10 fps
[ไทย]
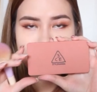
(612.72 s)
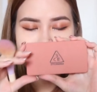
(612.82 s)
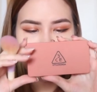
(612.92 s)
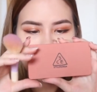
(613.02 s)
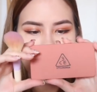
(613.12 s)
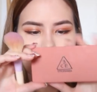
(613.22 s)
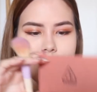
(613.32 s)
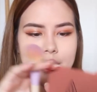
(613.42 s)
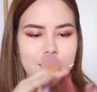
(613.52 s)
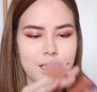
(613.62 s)
ทรี ซี อี
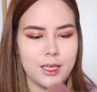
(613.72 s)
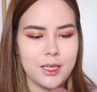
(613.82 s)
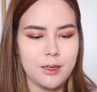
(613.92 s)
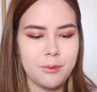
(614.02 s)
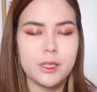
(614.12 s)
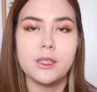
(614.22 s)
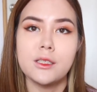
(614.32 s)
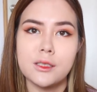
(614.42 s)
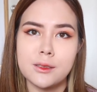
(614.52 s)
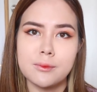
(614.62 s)
อันนี้เหมือน
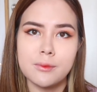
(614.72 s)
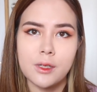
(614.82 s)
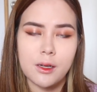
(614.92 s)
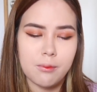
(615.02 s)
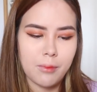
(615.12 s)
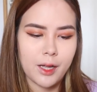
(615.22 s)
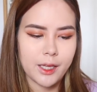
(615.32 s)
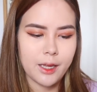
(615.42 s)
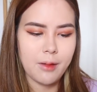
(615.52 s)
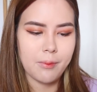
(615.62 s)
เดิมปัด
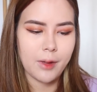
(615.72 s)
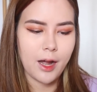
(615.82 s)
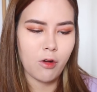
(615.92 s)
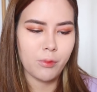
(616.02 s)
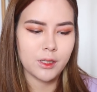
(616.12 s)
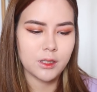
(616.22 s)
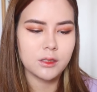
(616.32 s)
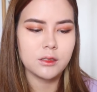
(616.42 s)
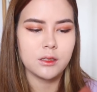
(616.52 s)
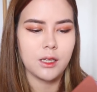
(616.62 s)
ให้แบบเงามัน
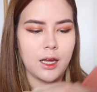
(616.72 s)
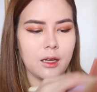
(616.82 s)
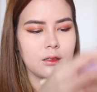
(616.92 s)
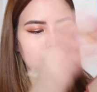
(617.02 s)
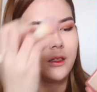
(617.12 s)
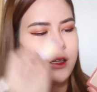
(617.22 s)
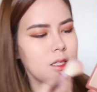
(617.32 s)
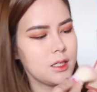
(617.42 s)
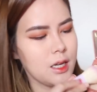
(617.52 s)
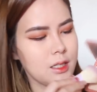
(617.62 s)
ขึ้นนะนี่
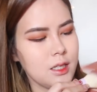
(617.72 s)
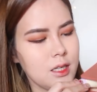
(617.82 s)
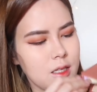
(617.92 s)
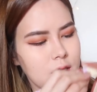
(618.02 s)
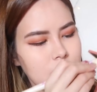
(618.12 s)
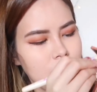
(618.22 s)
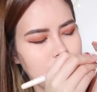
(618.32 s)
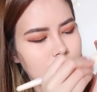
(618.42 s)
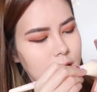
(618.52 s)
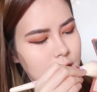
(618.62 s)
จะใช้สี
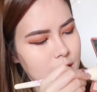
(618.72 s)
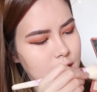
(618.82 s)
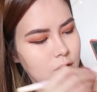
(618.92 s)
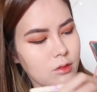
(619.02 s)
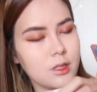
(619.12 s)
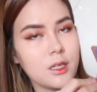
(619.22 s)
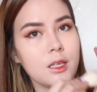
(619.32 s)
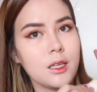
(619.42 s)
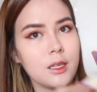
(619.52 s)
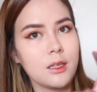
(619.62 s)
นี่จะใช้สองสี
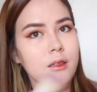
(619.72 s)
นี้